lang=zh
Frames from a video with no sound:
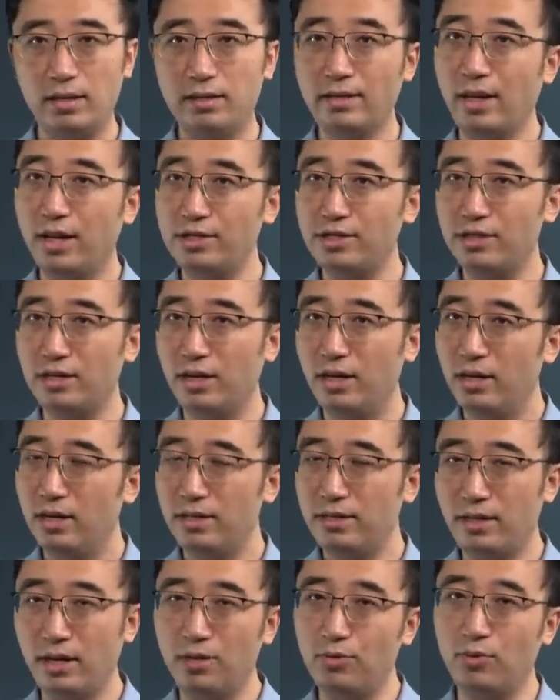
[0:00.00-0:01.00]
但是，
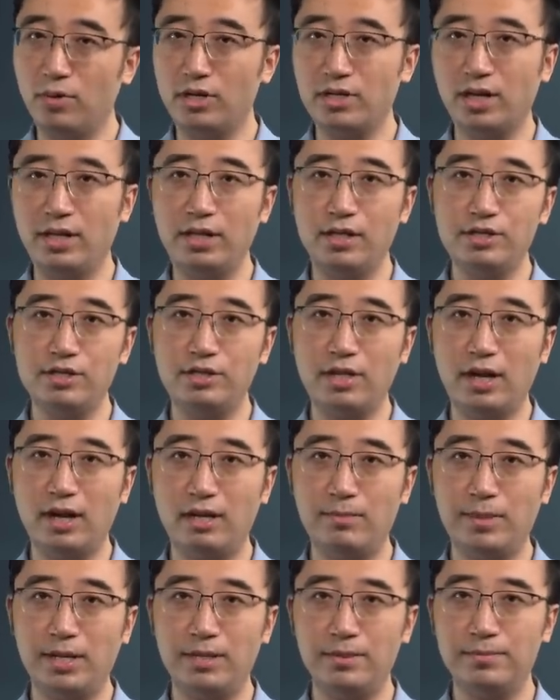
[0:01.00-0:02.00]
结果真的是这
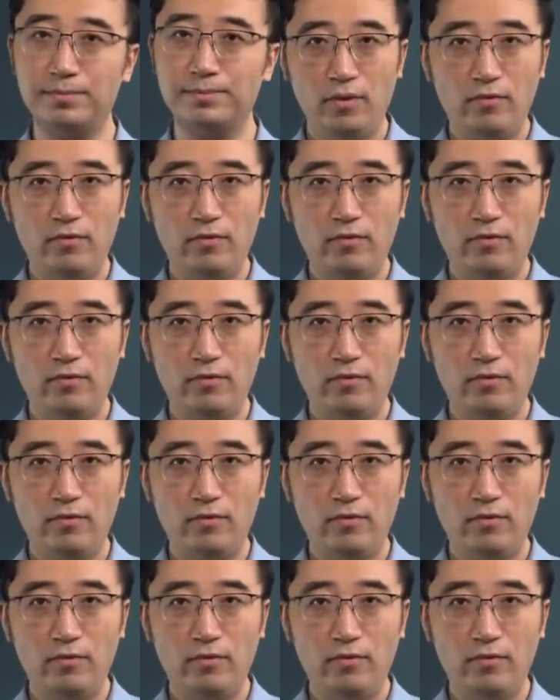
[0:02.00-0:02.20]
样吗？